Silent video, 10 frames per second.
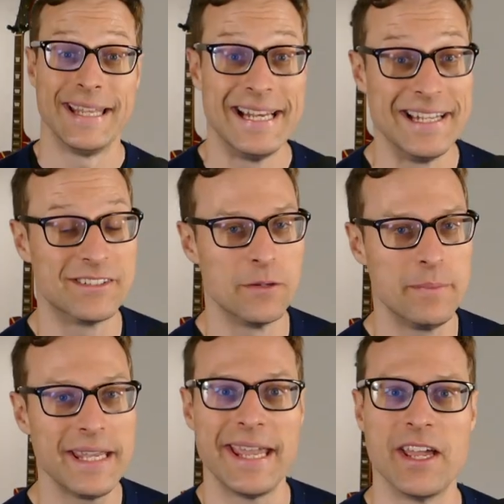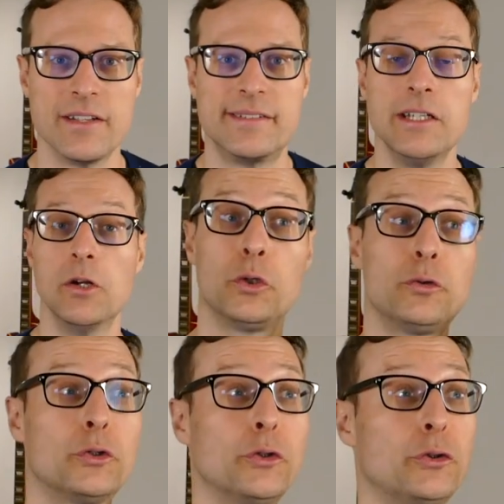Il les a mis et a dit tout,
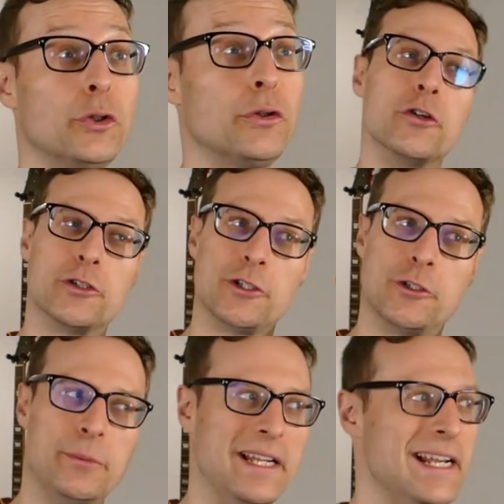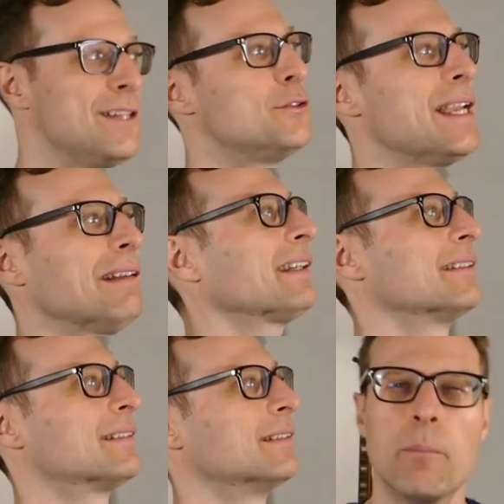tout, tout, je suis
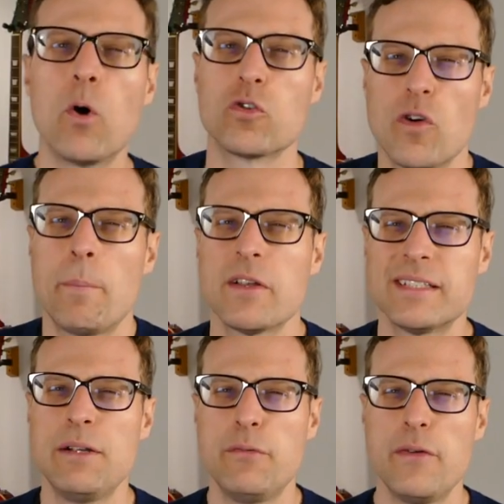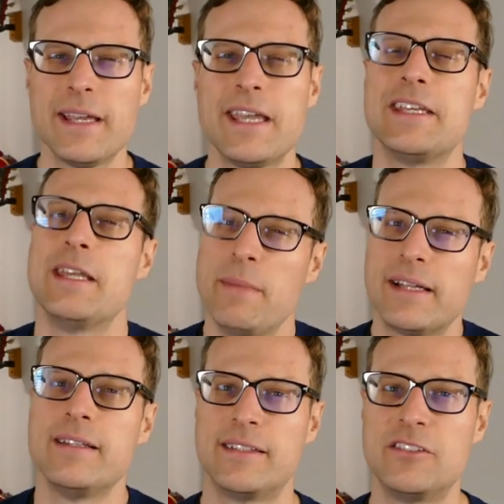l'éducatrice. Bon, je vais passer le fait qu'il imite
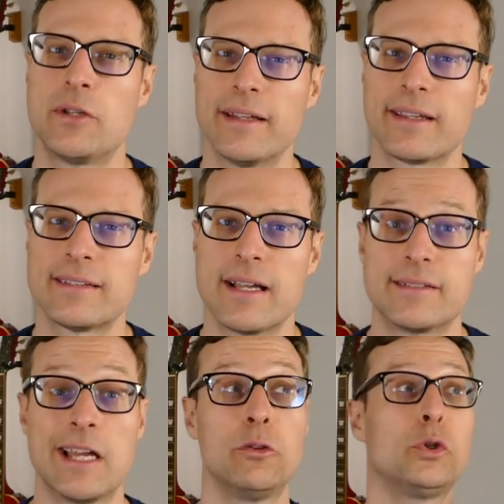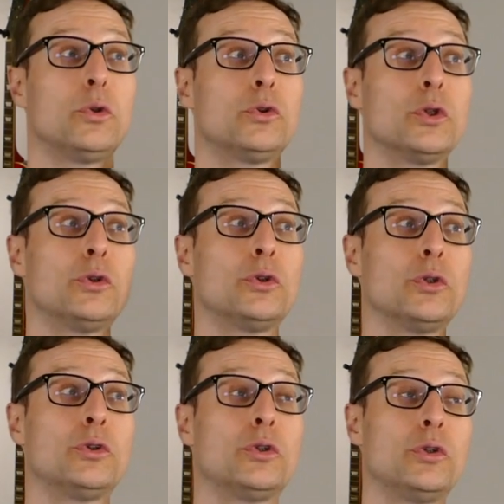les éducatrices en disant tout, tout, tout,
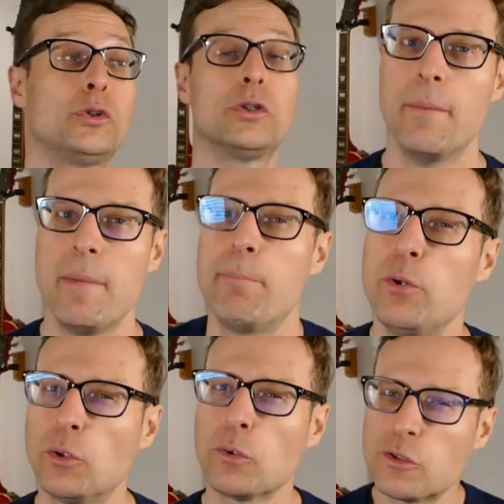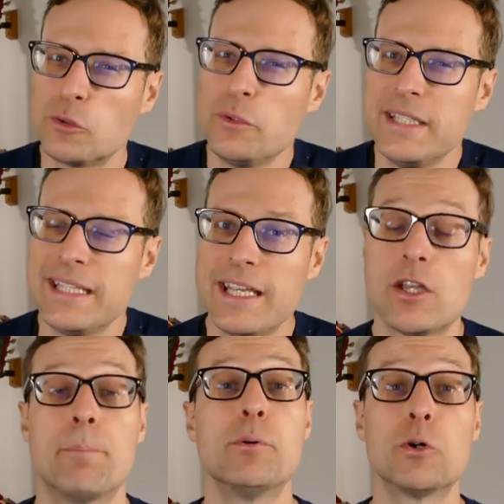tout, tout, mais plutôt souligner
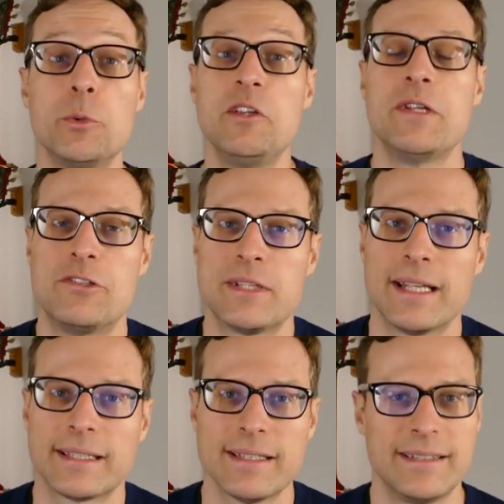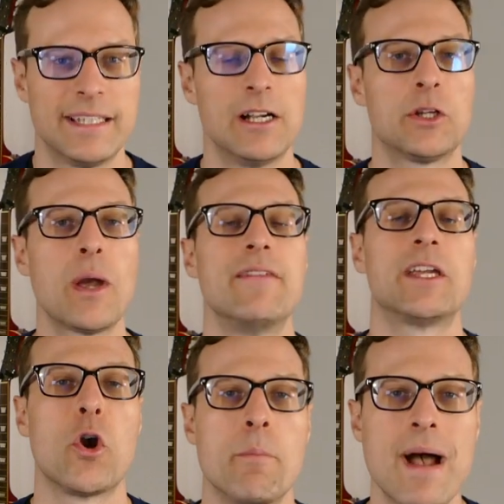que pour lui, une éducatrice, c'est quelqu'un
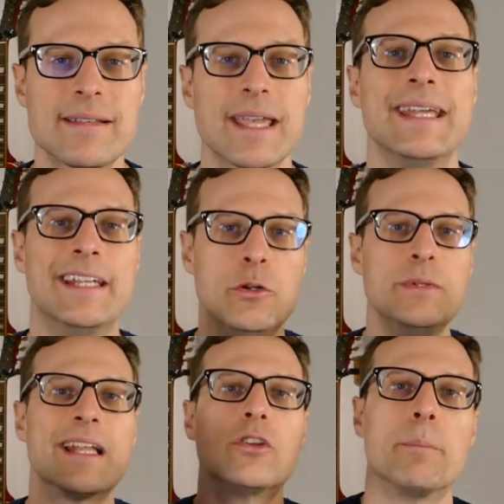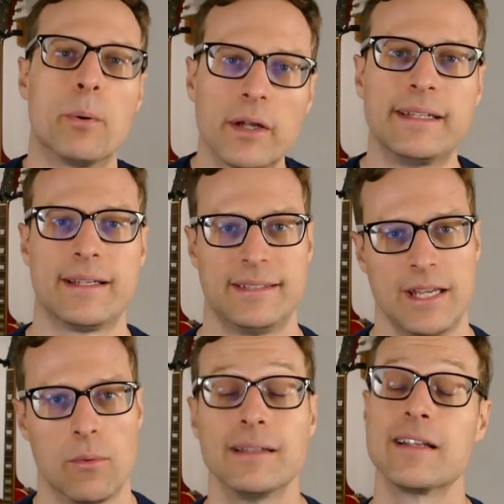avec un masque et des lunettes de
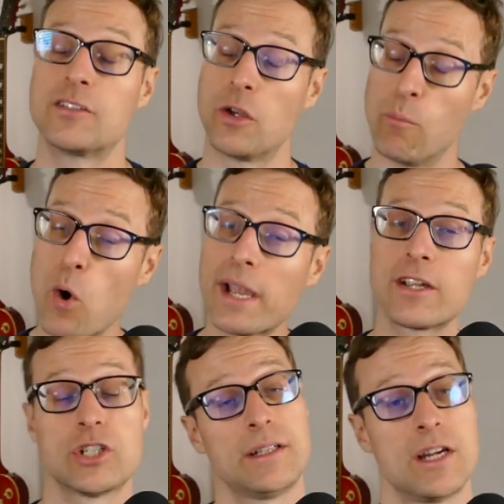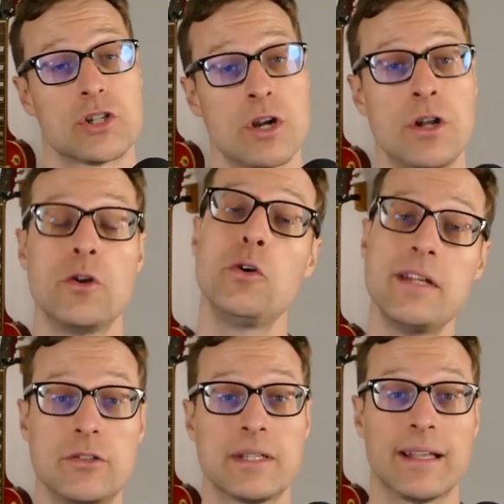protection. Tandis que moi, quand j'étais jeune, une
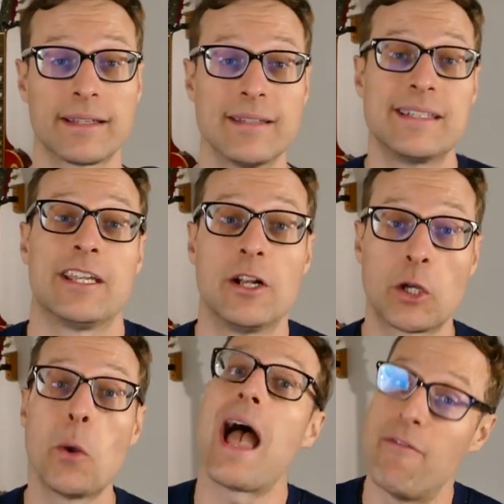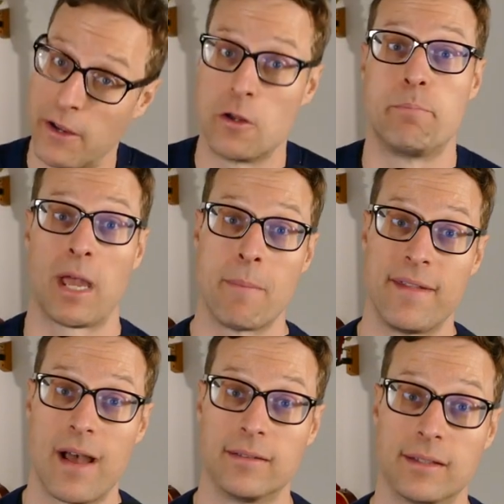éducatrice, c'était quelqu'un avec une
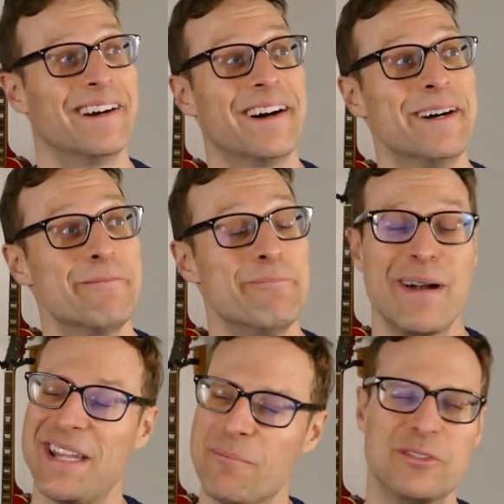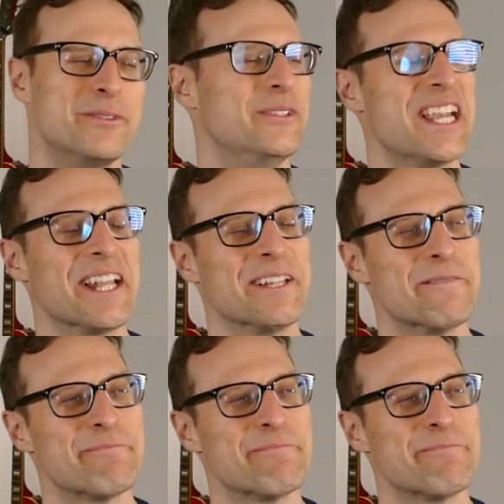permanente. Ah, Madame Suzanne.